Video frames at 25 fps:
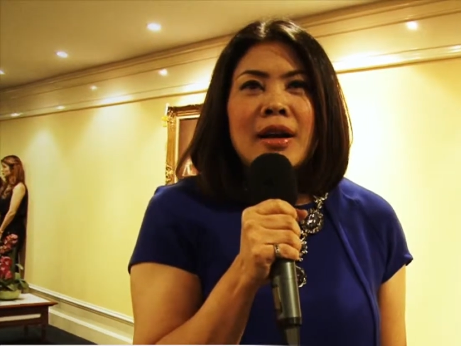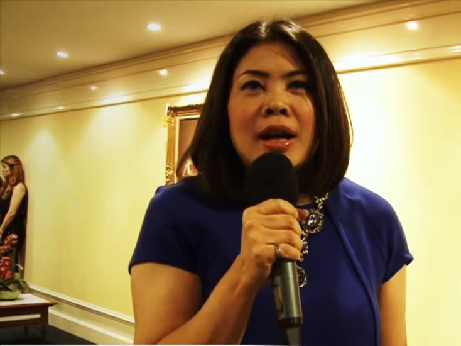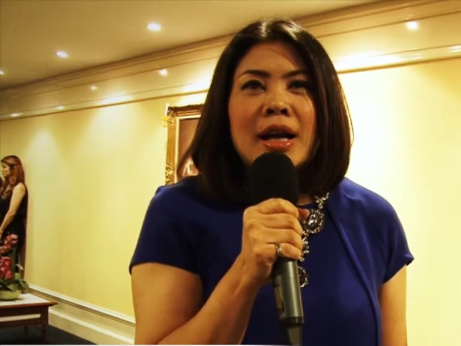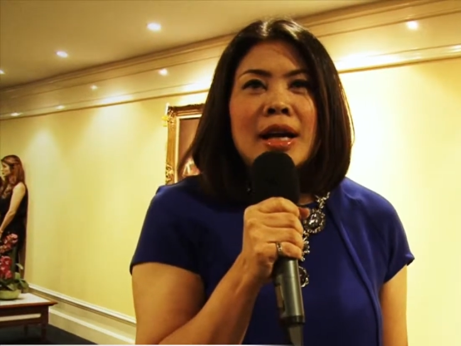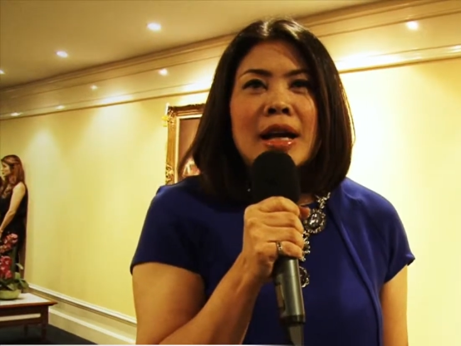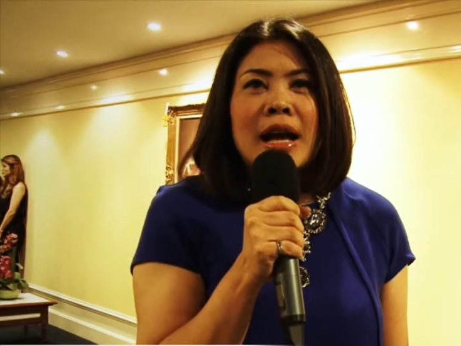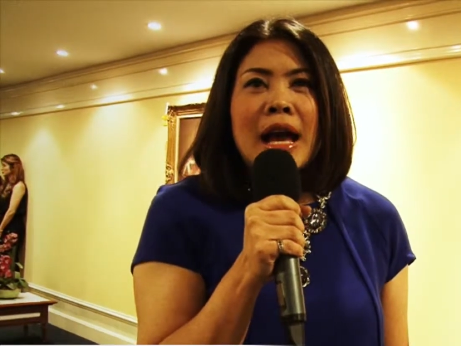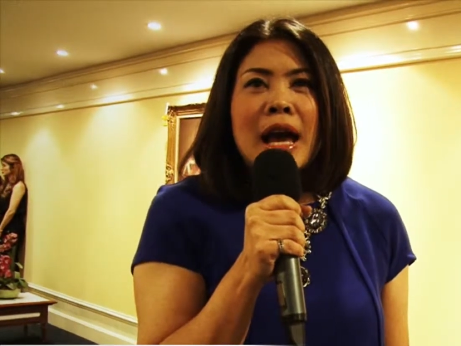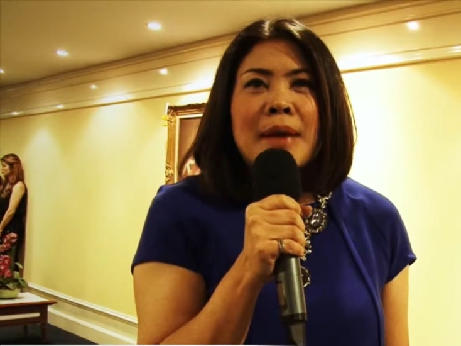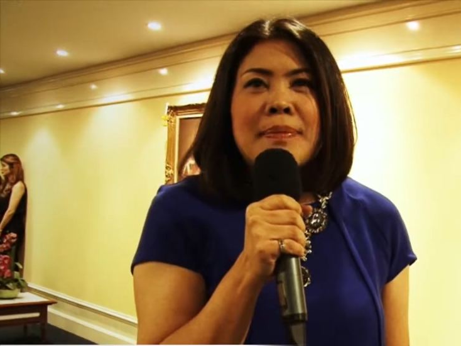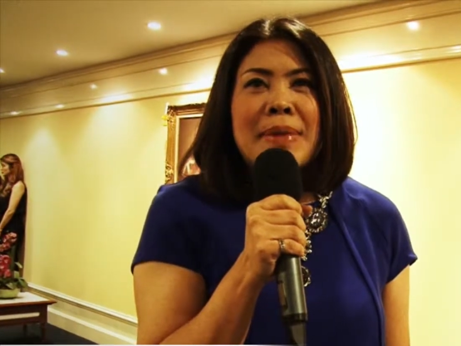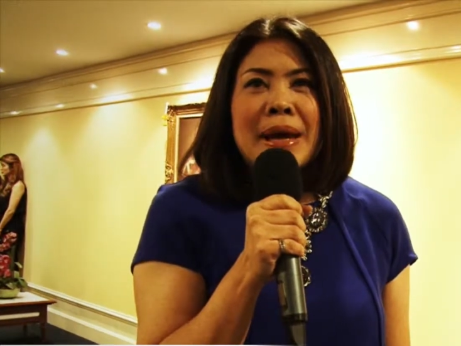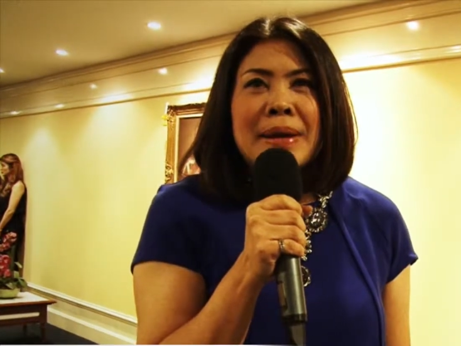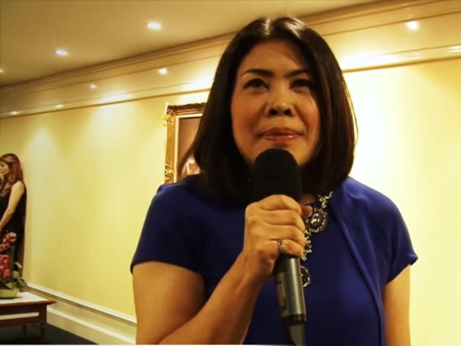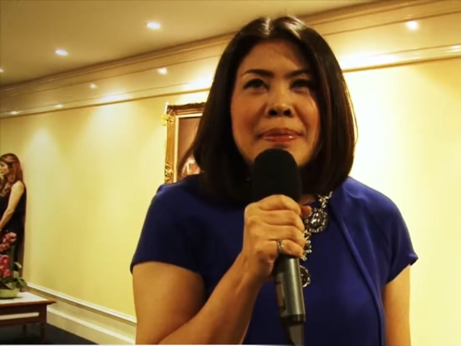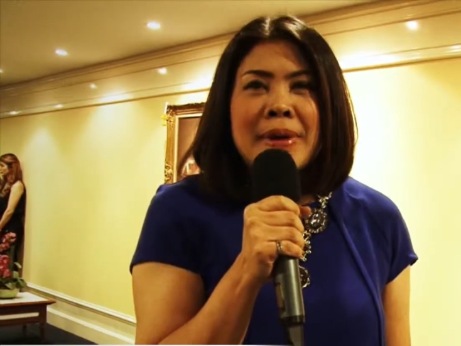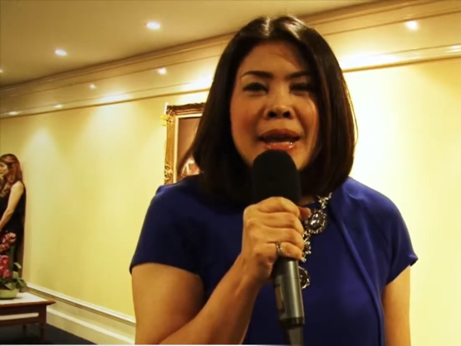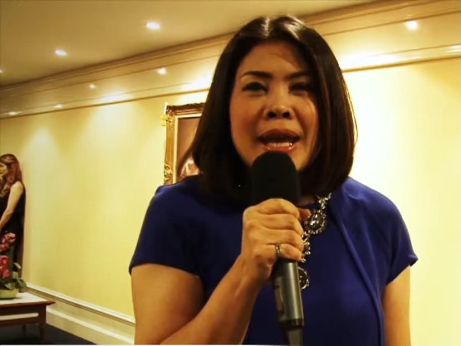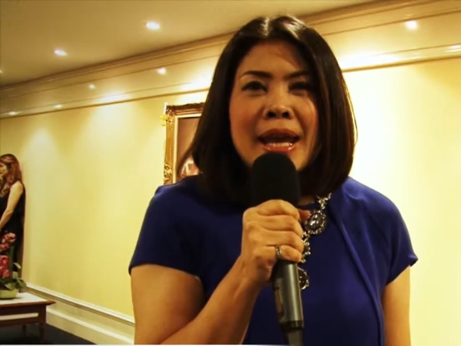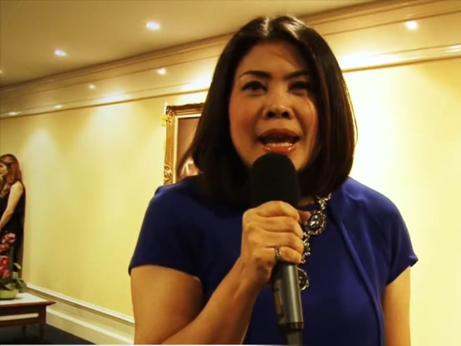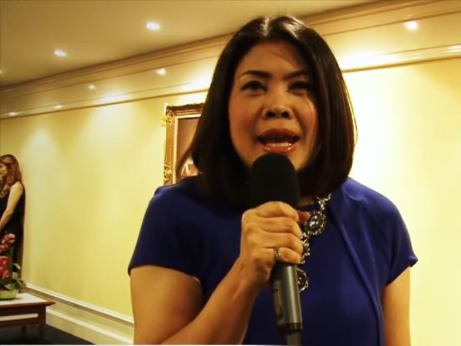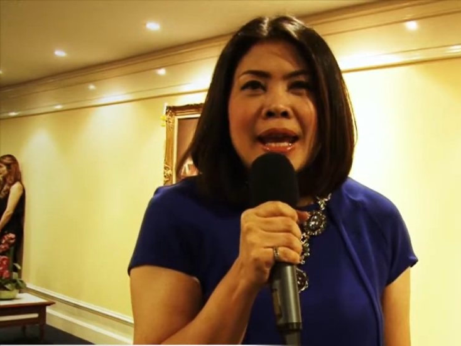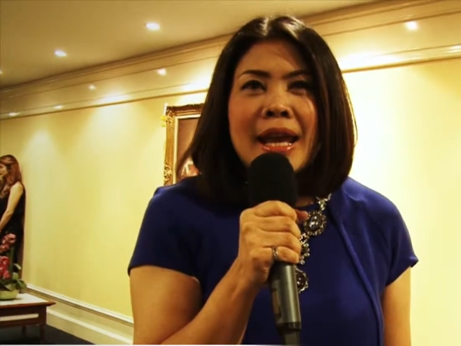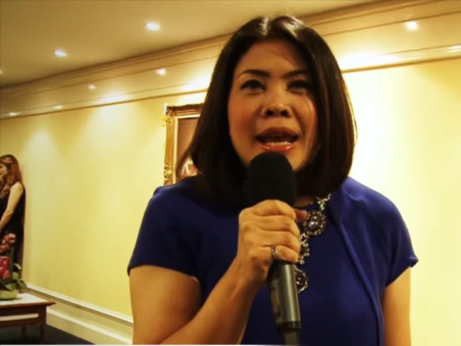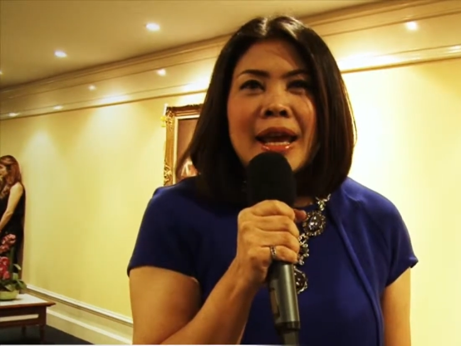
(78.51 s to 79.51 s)
ออหาดบ้านเพ
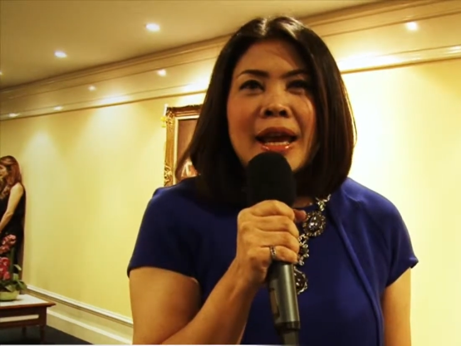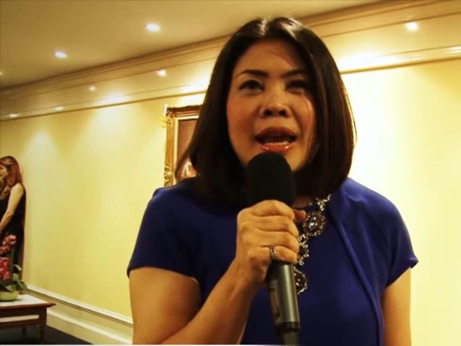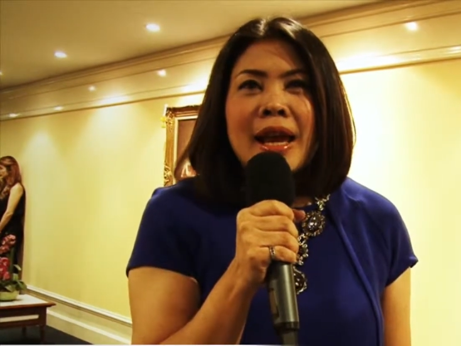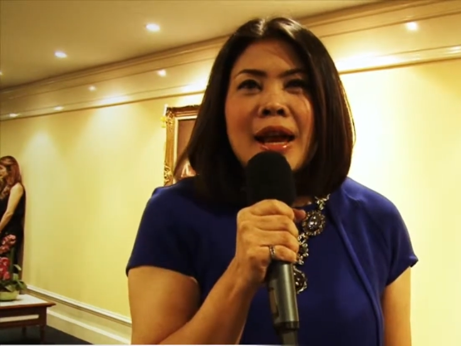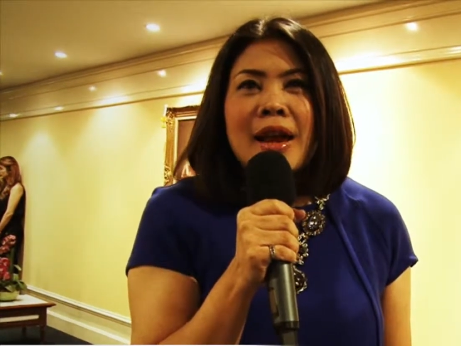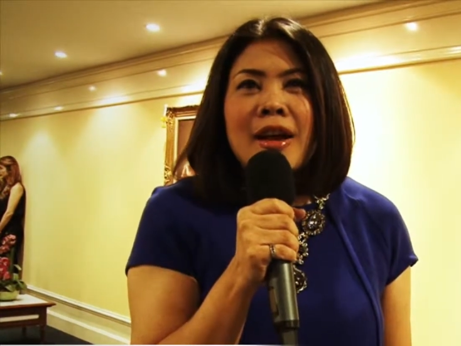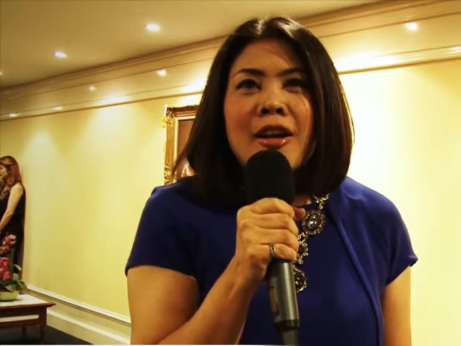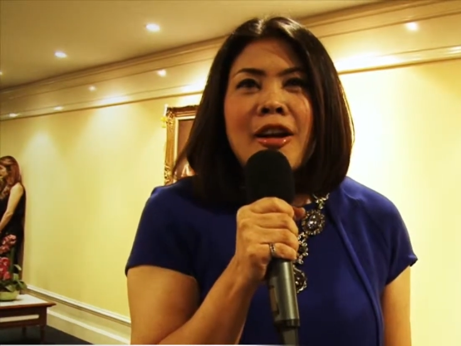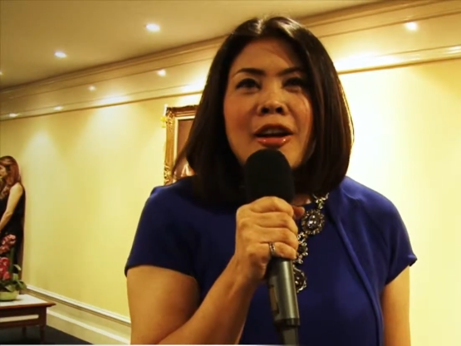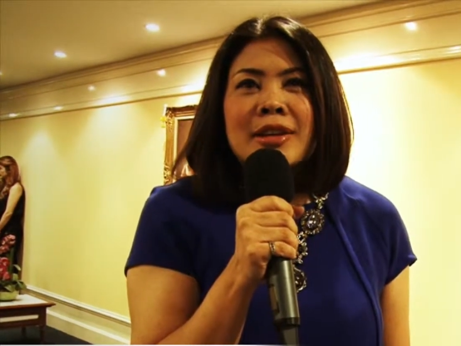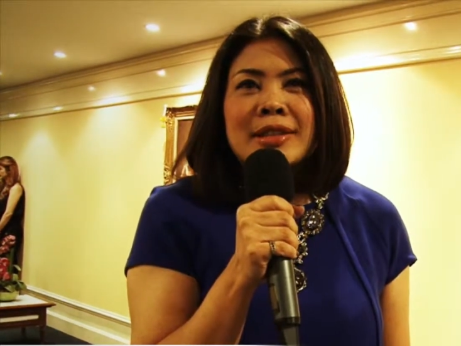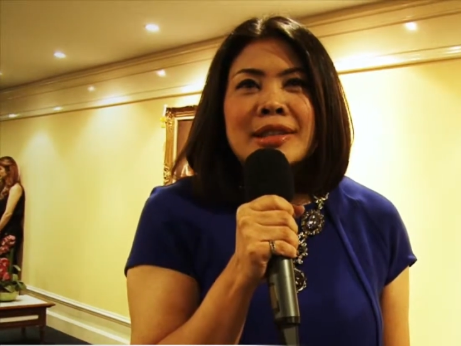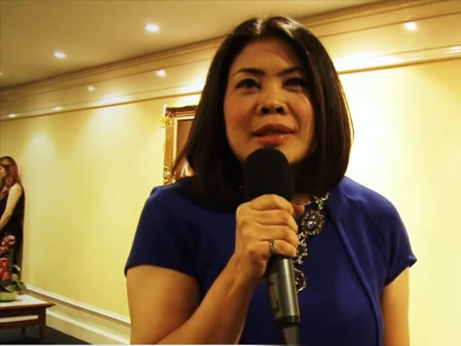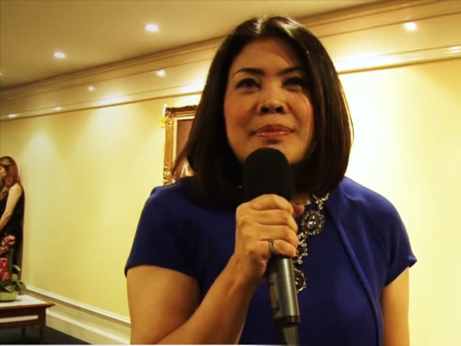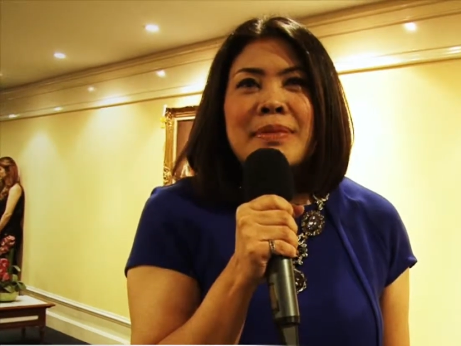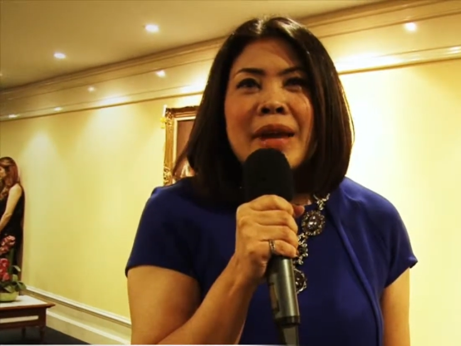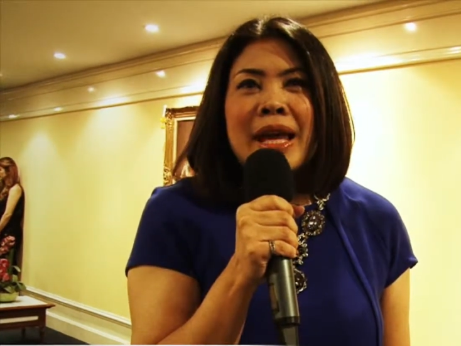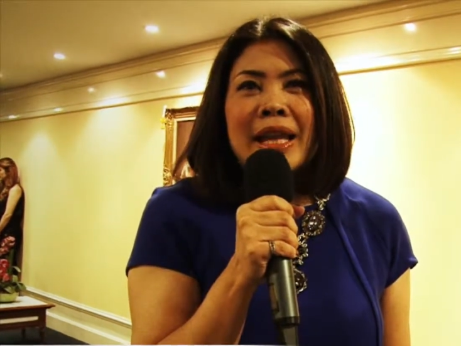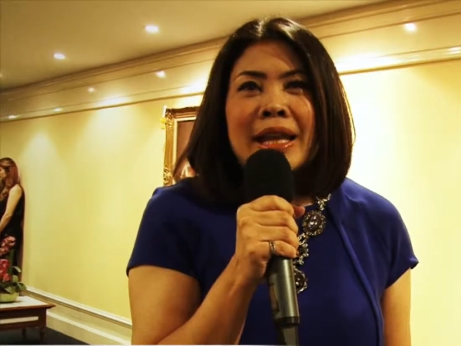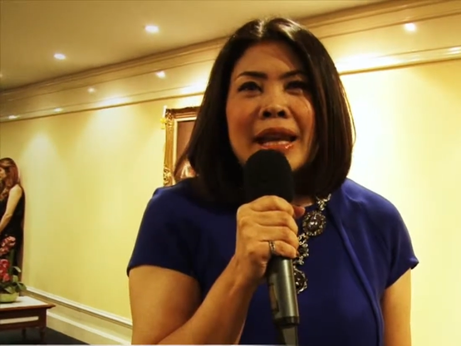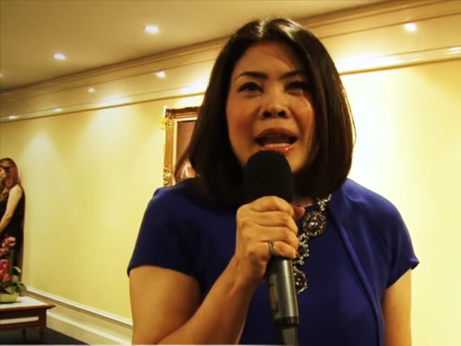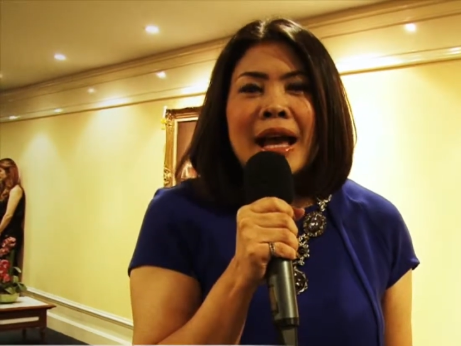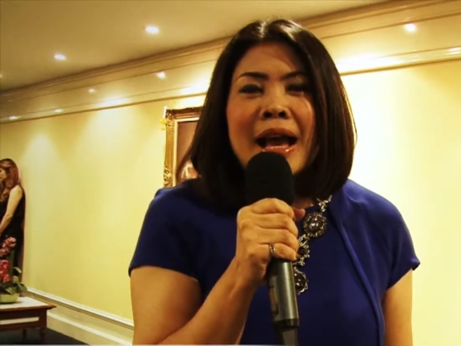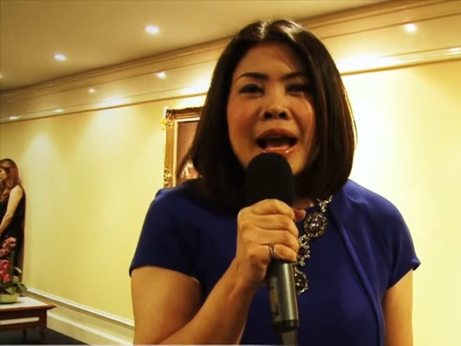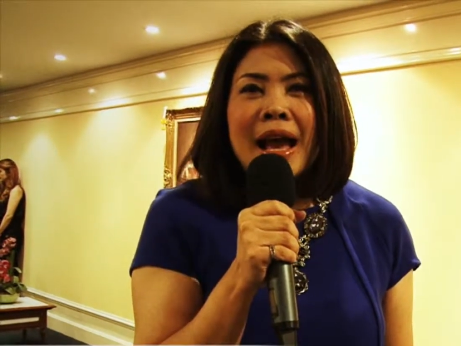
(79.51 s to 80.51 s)
เกาะเสม็
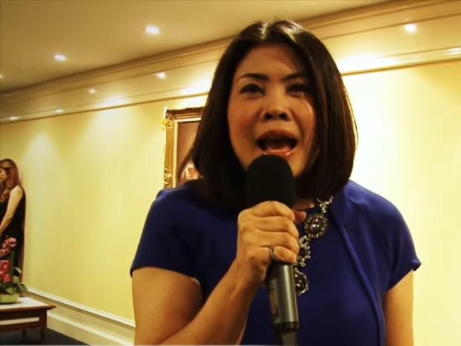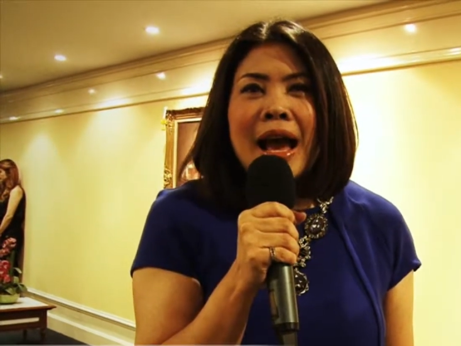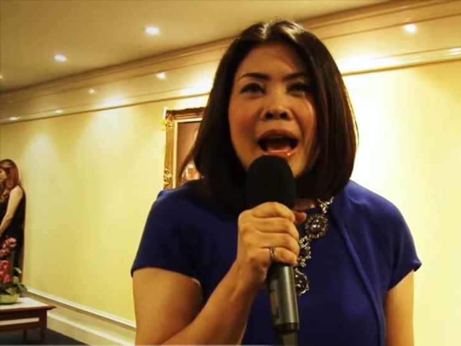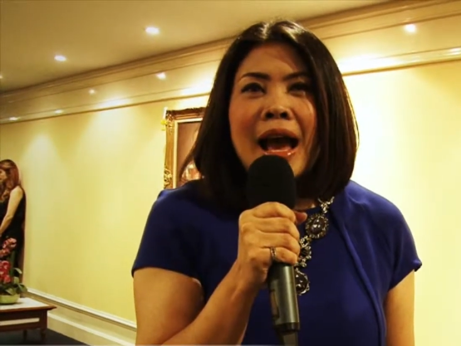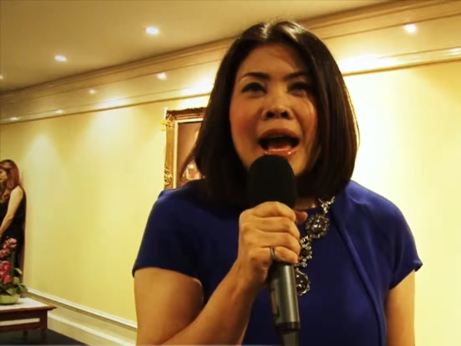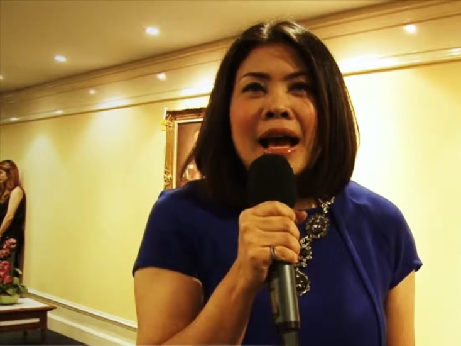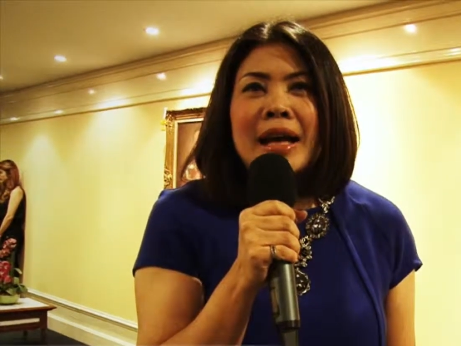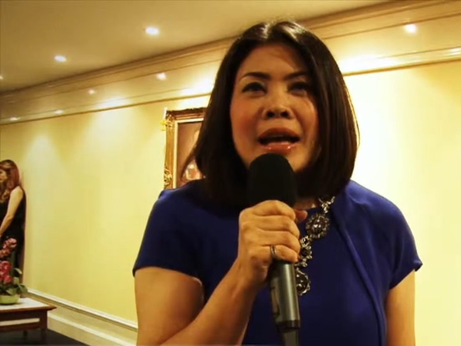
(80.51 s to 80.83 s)
ดนะคะ